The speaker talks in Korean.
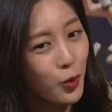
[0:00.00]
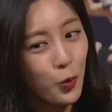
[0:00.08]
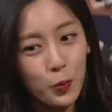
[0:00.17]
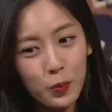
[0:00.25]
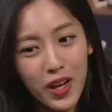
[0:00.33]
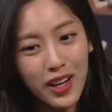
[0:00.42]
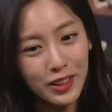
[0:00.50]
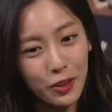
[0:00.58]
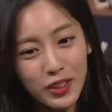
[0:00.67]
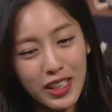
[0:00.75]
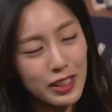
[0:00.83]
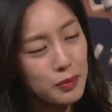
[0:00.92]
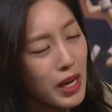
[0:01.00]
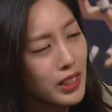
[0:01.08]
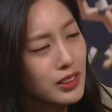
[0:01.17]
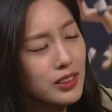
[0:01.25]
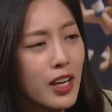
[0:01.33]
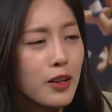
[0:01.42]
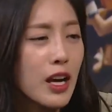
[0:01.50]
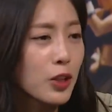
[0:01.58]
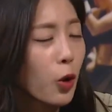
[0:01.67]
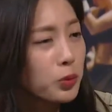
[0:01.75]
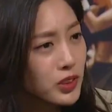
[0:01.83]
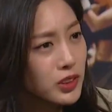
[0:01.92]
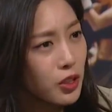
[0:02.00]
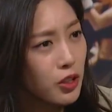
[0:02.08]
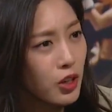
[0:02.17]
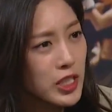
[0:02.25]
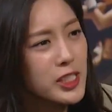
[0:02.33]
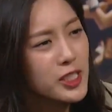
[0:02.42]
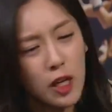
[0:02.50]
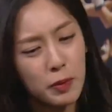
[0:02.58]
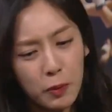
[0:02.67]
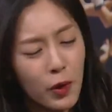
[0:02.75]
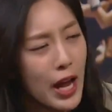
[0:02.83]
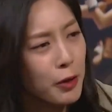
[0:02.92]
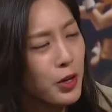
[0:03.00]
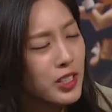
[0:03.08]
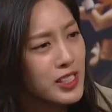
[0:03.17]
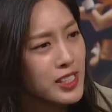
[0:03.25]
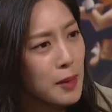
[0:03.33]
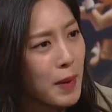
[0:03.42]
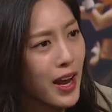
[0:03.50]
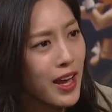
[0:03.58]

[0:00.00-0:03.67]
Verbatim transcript: 오빠가 떠나든 말든 상관없어. 이진섭이 뭘 알고 있는지 나